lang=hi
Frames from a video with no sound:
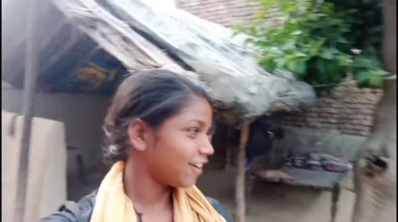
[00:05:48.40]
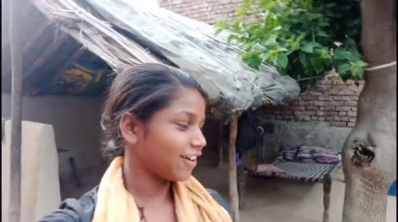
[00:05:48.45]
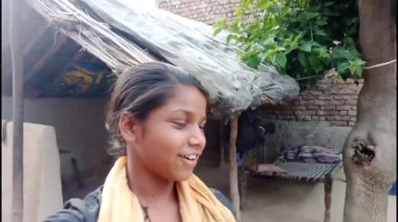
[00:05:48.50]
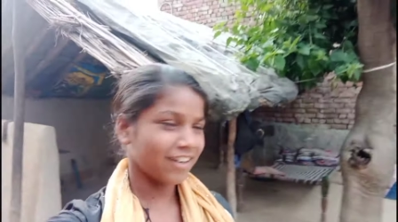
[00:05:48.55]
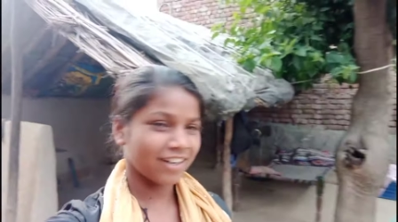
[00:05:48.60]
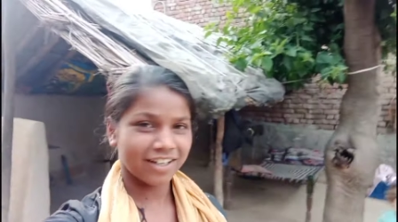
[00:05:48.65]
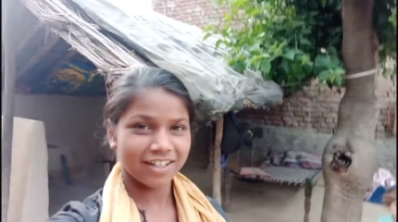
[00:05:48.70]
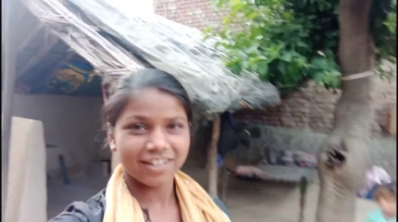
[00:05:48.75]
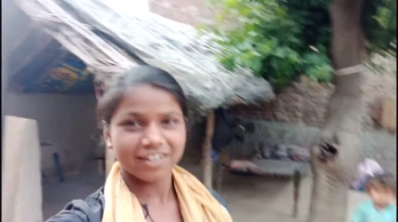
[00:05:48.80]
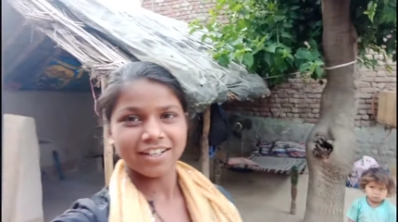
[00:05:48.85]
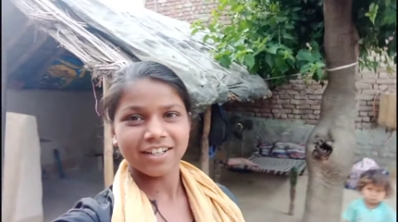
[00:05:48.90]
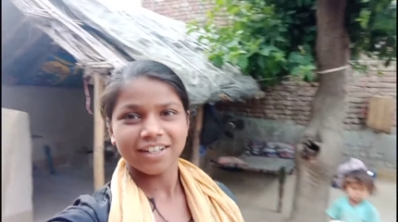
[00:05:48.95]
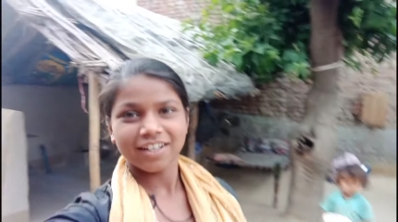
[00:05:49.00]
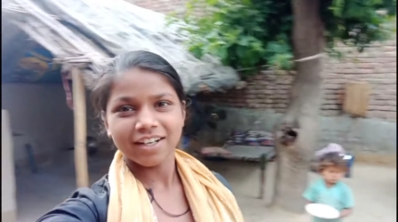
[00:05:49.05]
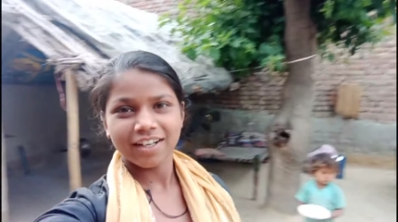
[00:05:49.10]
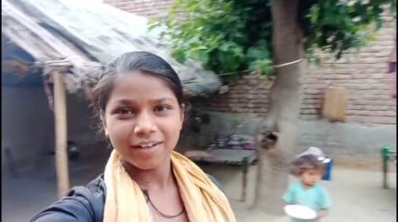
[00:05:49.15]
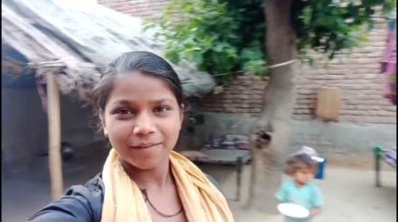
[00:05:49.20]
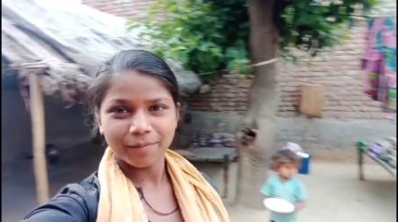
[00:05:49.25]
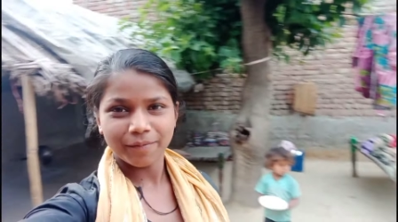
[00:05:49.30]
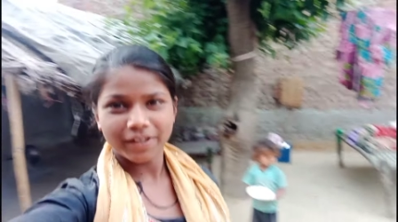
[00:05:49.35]
और
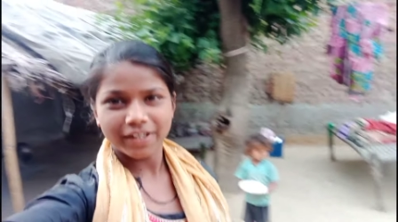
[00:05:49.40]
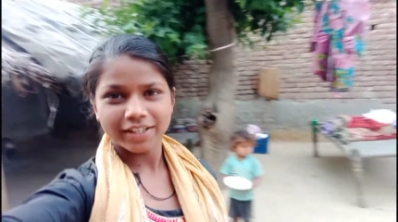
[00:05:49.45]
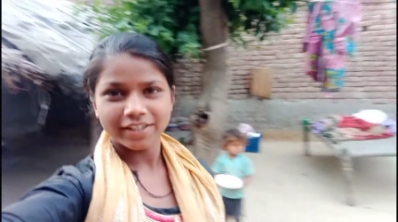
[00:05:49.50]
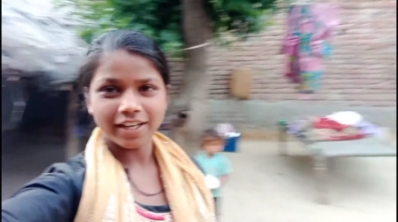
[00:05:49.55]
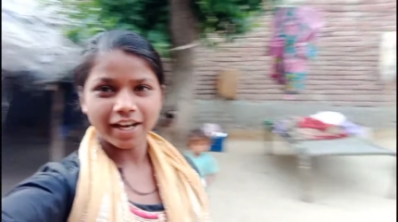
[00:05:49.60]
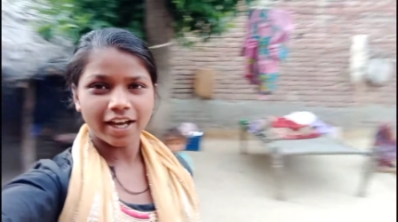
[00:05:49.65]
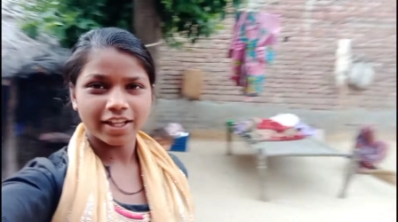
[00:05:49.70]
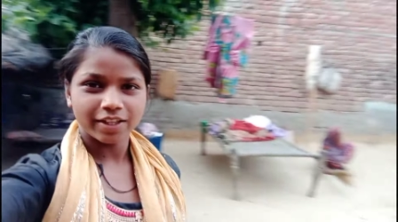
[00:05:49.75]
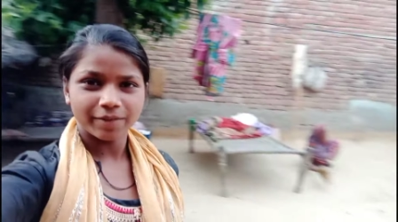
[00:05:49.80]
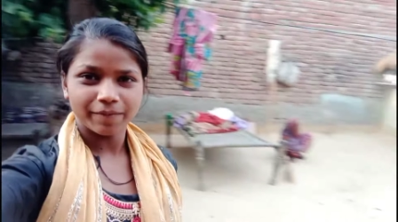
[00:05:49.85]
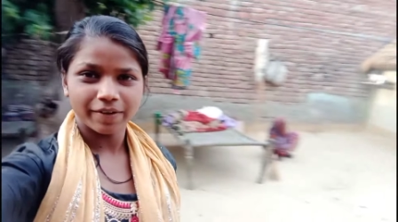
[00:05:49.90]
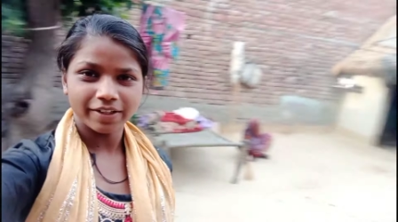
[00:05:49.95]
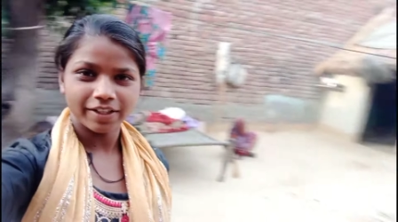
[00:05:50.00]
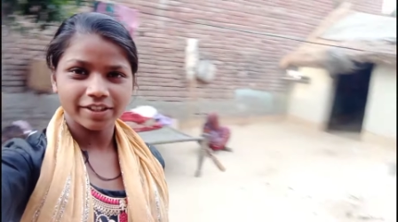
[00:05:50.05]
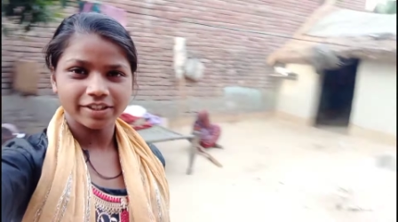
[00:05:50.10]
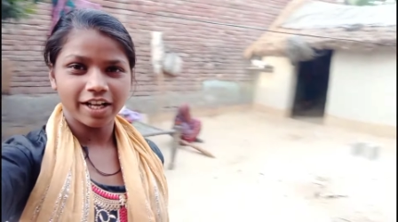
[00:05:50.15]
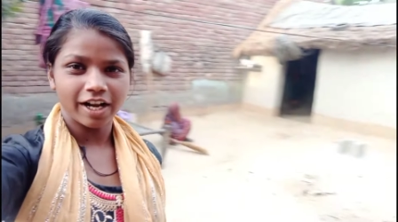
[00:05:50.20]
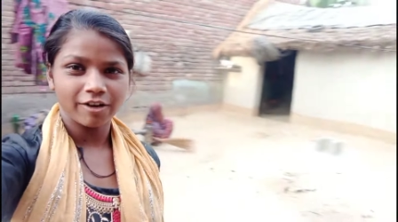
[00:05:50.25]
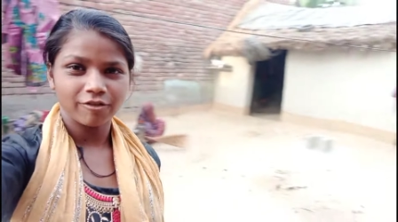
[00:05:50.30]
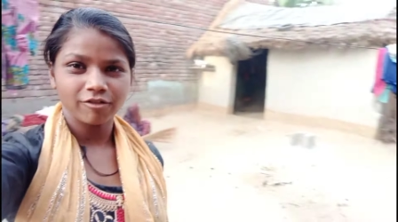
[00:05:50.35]
मेरी दादी माँ
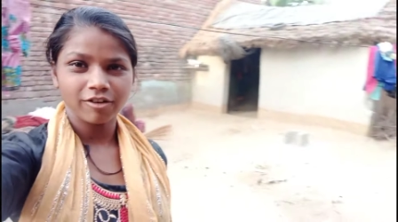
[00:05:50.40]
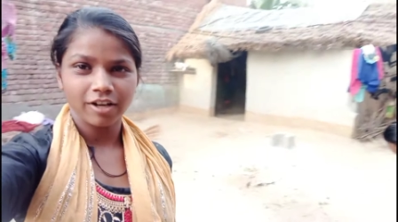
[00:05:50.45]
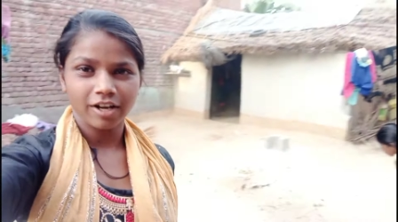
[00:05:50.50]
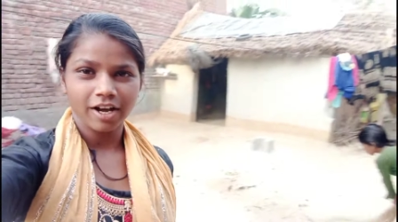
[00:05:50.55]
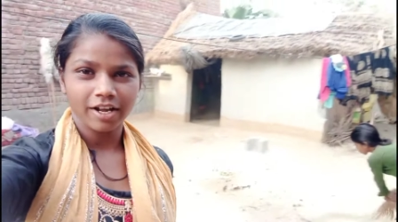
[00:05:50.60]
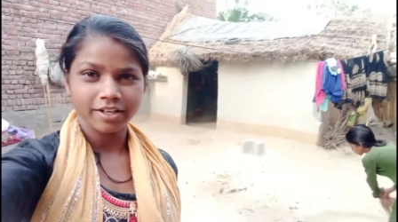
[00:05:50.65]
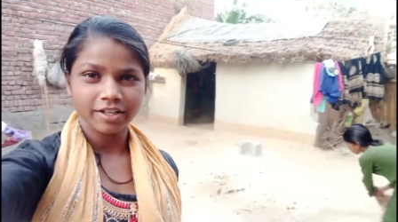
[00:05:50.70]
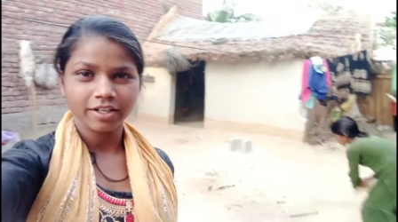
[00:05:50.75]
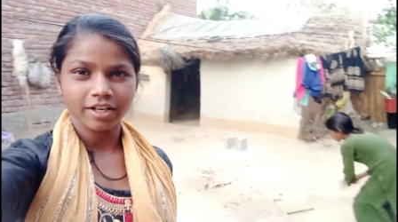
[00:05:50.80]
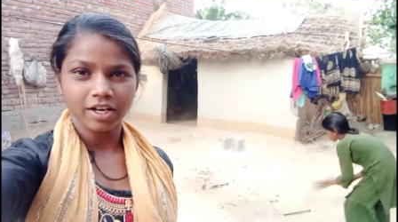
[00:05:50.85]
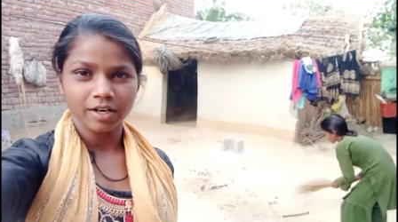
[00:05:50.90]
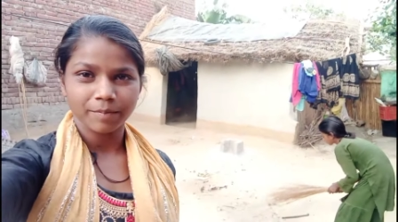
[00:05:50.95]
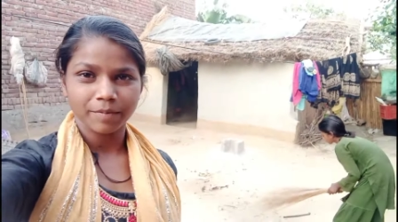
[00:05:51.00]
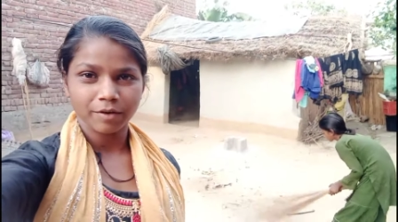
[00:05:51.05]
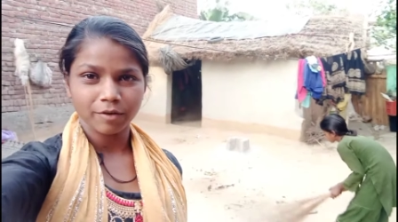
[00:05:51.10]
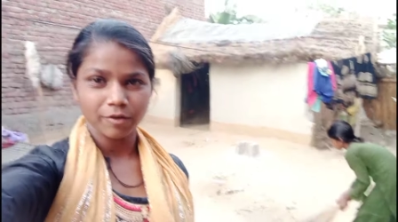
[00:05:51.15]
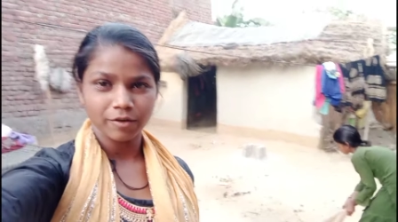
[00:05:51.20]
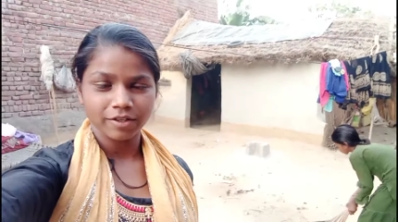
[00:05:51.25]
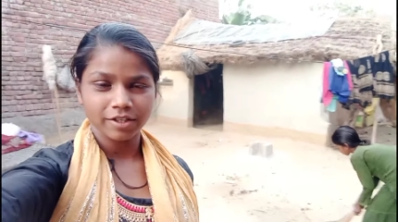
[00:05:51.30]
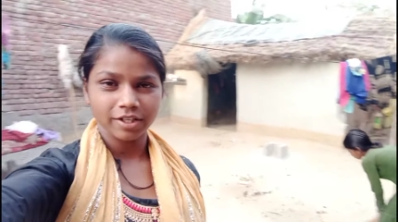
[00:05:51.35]
ये झाड़ू लगा रही हैं घर
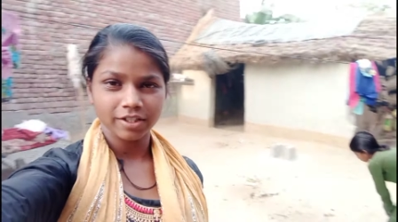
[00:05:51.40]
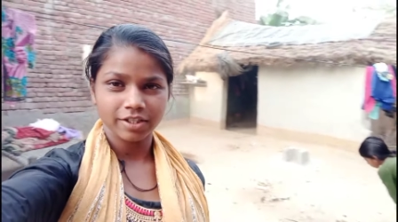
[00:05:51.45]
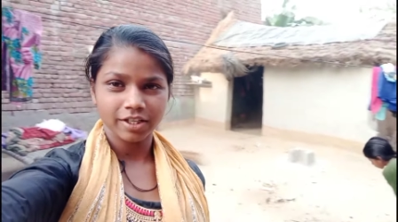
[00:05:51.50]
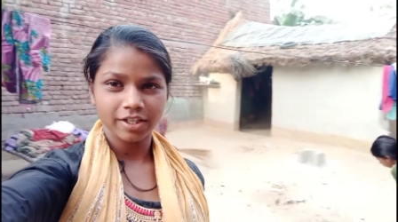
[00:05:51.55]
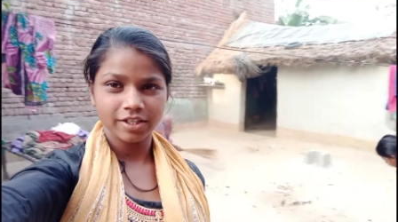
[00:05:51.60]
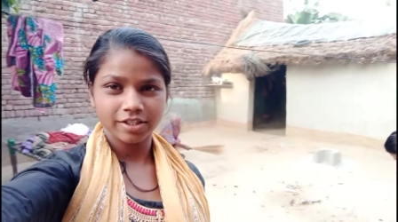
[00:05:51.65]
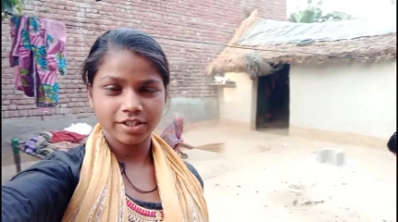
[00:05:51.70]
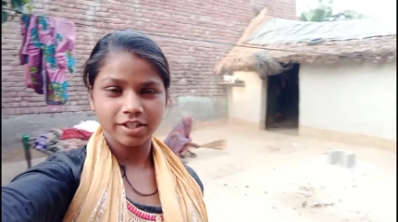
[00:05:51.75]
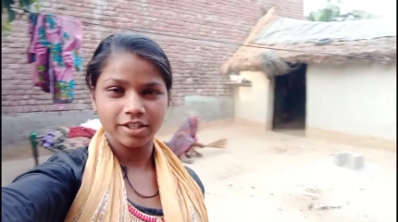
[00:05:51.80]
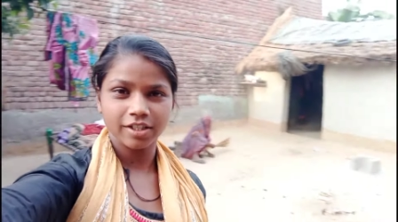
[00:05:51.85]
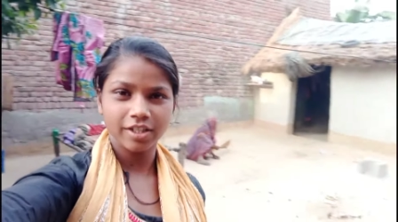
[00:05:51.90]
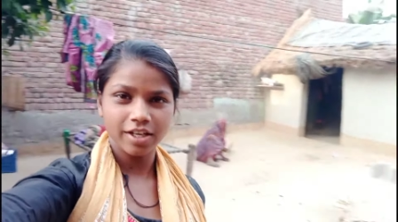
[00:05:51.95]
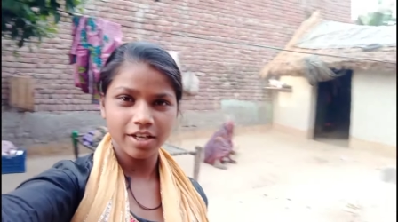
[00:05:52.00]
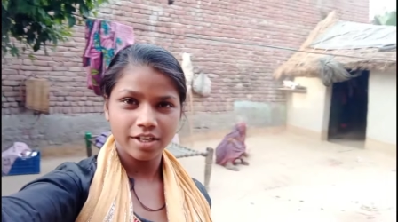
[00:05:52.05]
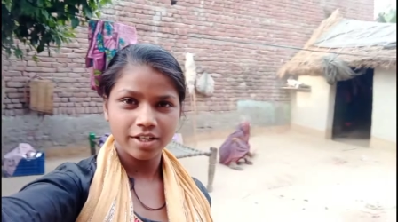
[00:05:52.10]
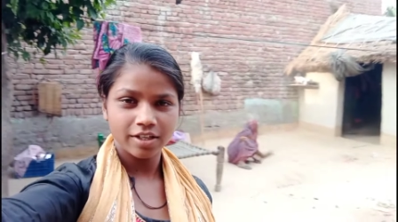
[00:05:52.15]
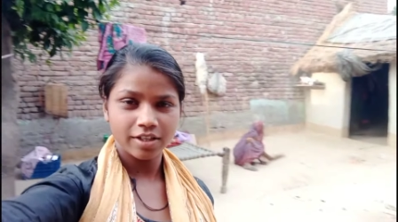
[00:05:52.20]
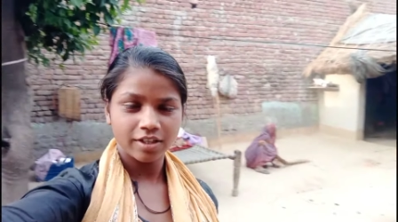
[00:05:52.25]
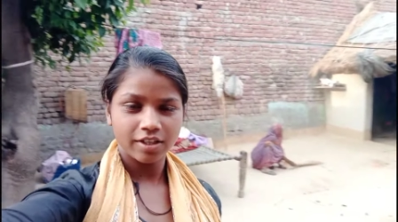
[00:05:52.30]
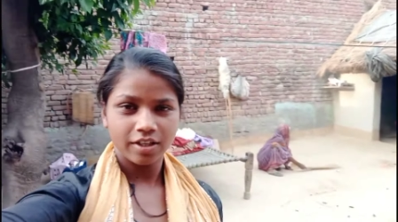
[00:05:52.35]
पे कोई नहीं था इसलिए